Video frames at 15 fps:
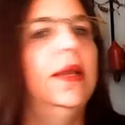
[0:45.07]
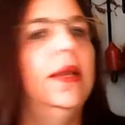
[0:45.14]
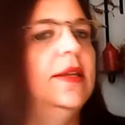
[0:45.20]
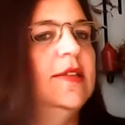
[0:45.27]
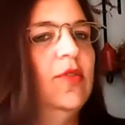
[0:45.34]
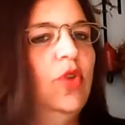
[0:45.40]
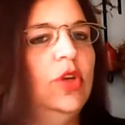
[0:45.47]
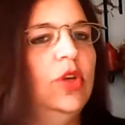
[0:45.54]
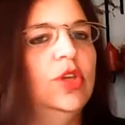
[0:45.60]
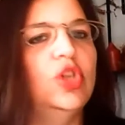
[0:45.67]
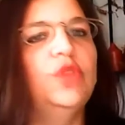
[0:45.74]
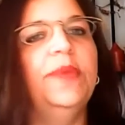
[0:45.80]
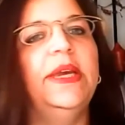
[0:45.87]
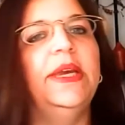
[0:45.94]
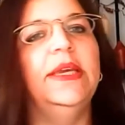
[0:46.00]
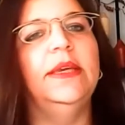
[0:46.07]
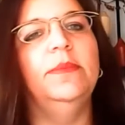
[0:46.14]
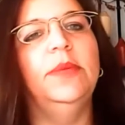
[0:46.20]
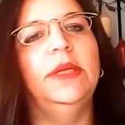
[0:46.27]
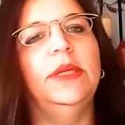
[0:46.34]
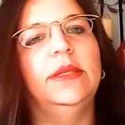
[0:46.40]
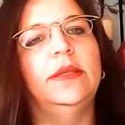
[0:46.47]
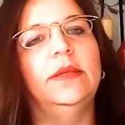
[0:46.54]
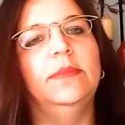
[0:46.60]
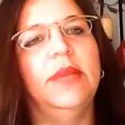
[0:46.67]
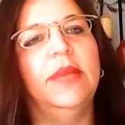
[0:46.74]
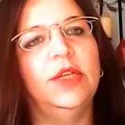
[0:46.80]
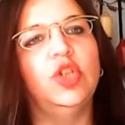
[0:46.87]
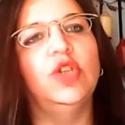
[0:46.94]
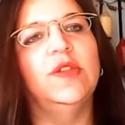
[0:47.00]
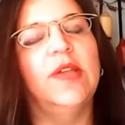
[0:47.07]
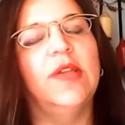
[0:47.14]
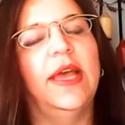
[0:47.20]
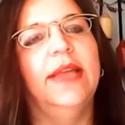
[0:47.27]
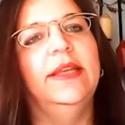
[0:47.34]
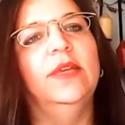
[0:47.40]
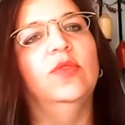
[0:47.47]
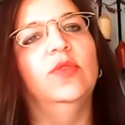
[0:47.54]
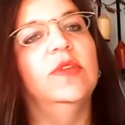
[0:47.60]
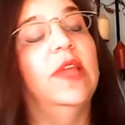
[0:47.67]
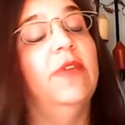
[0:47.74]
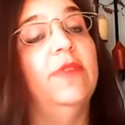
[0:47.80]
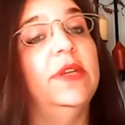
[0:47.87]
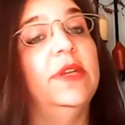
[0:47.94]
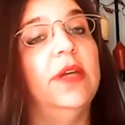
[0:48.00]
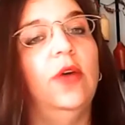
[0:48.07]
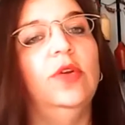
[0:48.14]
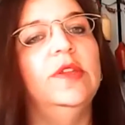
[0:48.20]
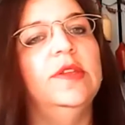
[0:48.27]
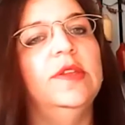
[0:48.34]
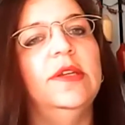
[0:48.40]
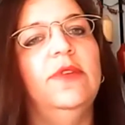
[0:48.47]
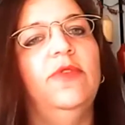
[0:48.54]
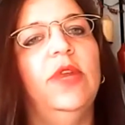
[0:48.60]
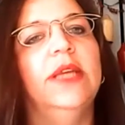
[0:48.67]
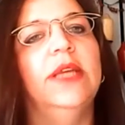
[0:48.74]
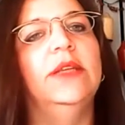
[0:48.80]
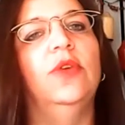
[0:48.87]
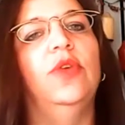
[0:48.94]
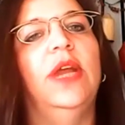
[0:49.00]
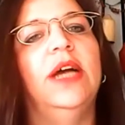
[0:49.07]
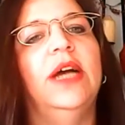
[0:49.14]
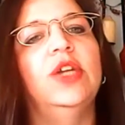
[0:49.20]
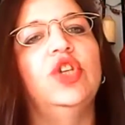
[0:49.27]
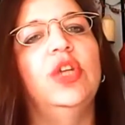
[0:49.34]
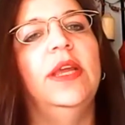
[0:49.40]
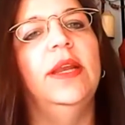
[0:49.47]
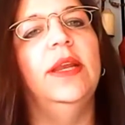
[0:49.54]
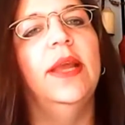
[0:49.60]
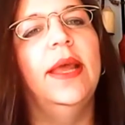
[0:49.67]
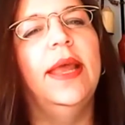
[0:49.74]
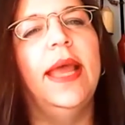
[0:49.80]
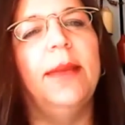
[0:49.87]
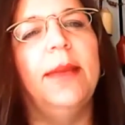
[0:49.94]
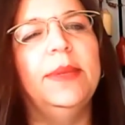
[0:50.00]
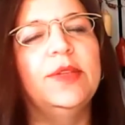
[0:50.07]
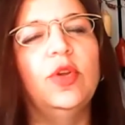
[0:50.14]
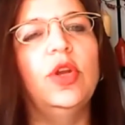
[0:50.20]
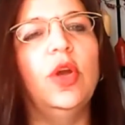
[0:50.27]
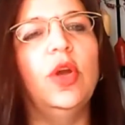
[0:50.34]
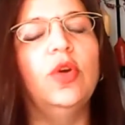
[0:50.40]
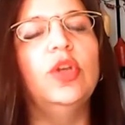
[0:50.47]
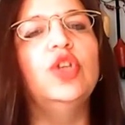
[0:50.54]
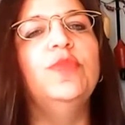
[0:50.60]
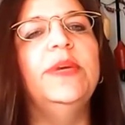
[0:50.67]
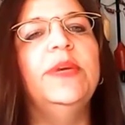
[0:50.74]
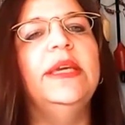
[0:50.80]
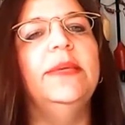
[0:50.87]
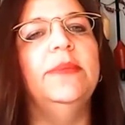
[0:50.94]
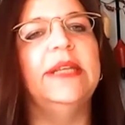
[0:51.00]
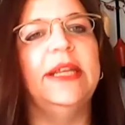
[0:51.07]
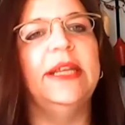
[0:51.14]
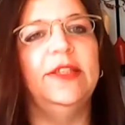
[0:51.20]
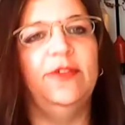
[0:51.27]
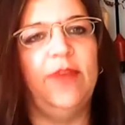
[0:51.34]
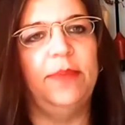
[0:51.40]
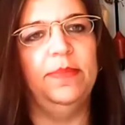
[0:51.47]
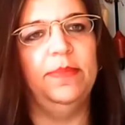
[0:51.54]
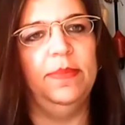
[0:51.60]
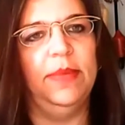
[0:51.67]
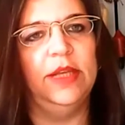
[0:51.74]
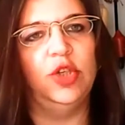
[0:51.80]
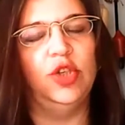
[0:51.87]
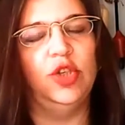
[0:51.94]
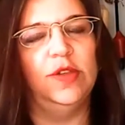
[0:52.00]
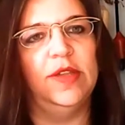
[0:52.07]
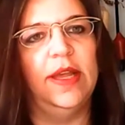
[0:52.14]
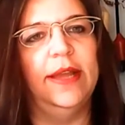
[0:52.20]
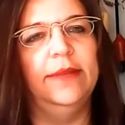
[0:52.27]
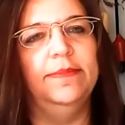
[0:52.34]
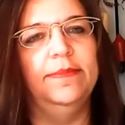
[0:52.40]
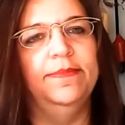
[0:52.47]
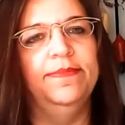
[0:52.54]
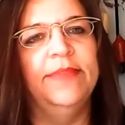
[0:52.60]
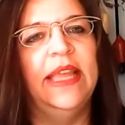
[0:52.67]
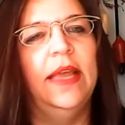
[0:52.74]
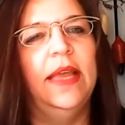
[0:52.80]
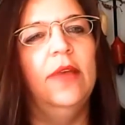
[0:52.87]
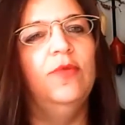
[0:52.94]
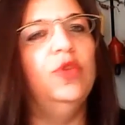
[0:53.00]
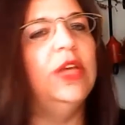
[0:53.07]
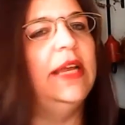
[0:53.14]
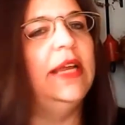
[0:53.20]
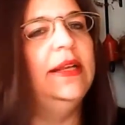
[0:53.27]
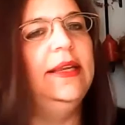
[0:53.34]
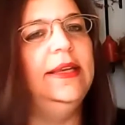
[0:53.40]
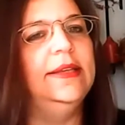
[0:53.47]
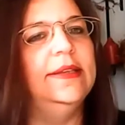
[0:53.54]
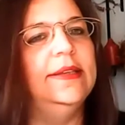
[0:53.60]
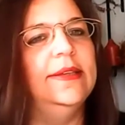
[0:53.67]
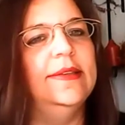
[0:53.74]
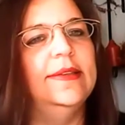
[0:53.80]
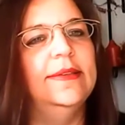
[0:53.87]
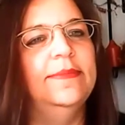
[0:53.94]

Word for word: Das können Gespräche mit Menschen sein, die uns vertraut sind, vielleicht auch nahestehen, aber es können auch Gespräche mit ganz fremden Menschen sein. Woran liegt es?